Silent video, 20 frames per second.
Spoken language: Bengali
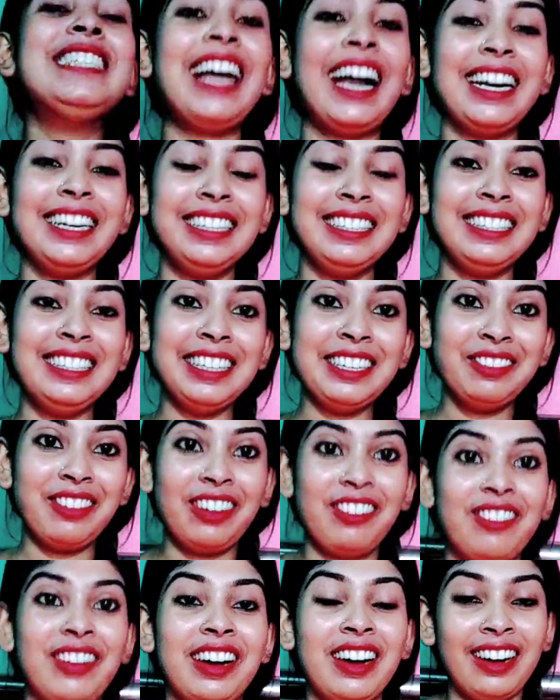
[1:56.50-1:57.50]
শাড়ি নিয়ে
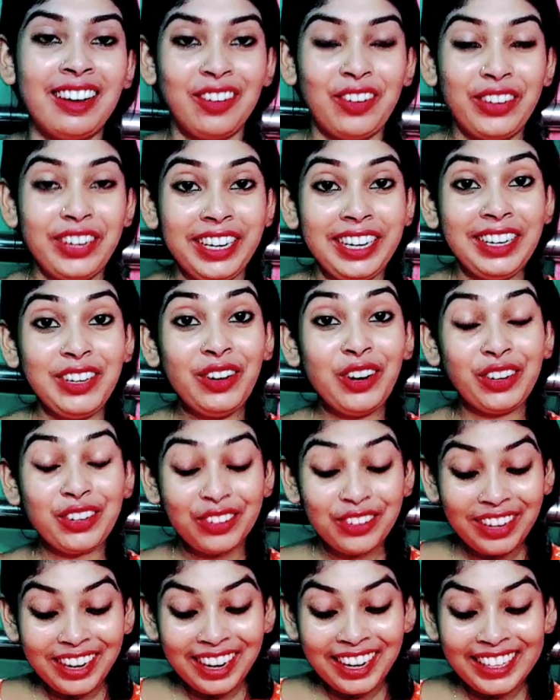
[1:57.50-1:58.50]
বাবা অনেক
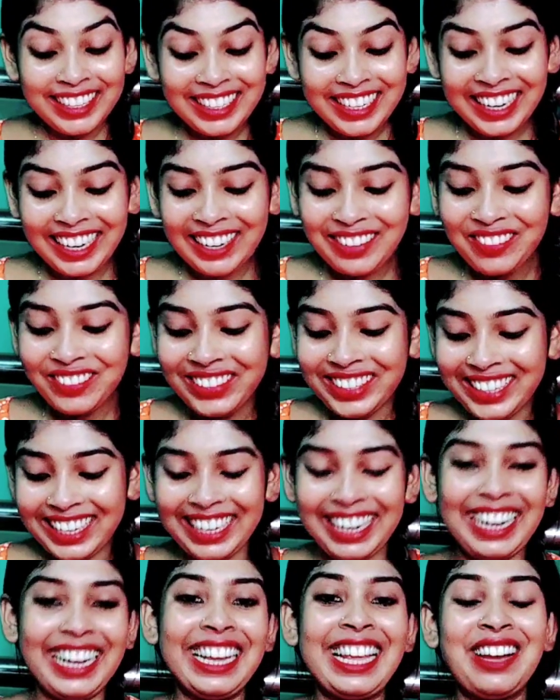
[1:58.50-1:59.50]
ঘটনা আছে
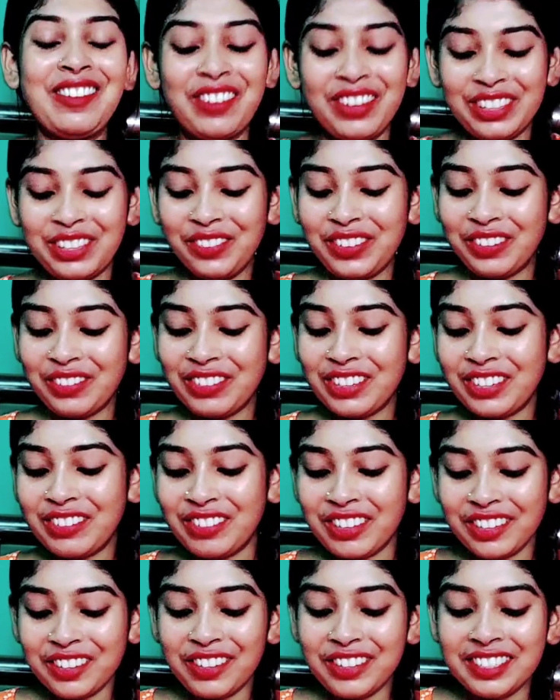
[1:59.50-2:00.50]
বিয়ের আগে আমরা তো প্রেম করে
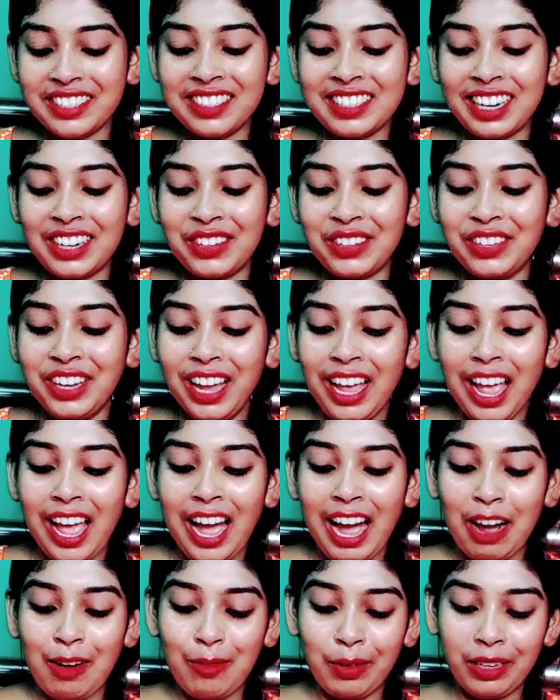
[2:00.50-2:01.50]
বিয়ে করেছি জানোই
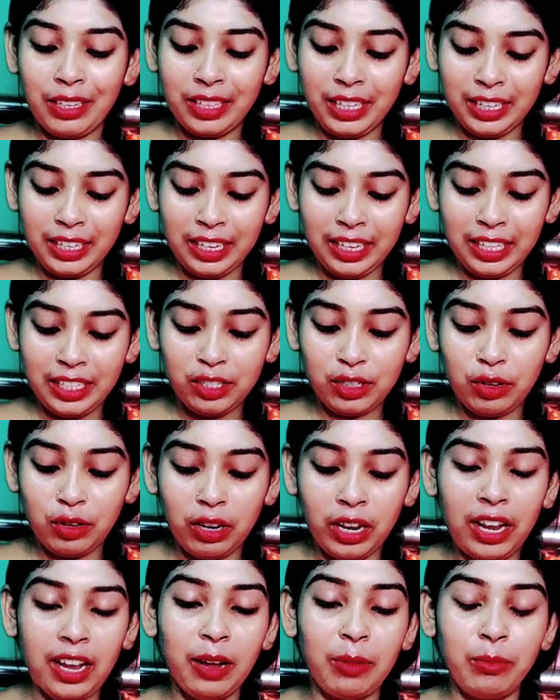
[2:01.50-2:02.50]
আমাকে দেখিয়েছিল
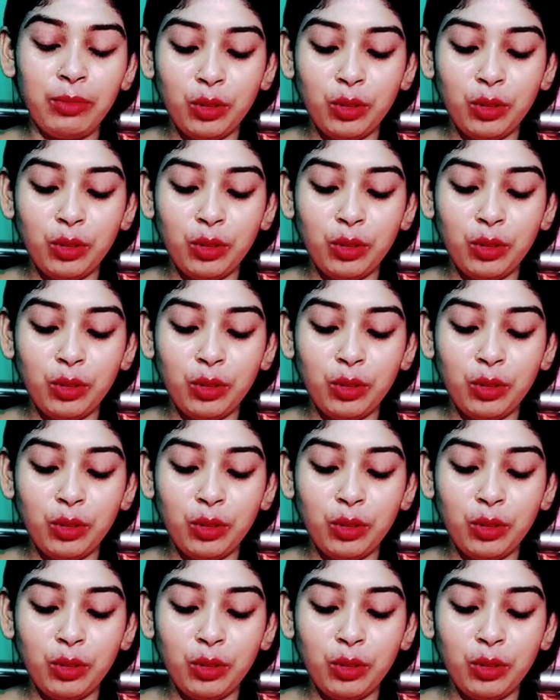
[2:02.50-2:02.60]
হ্যাঁ আমি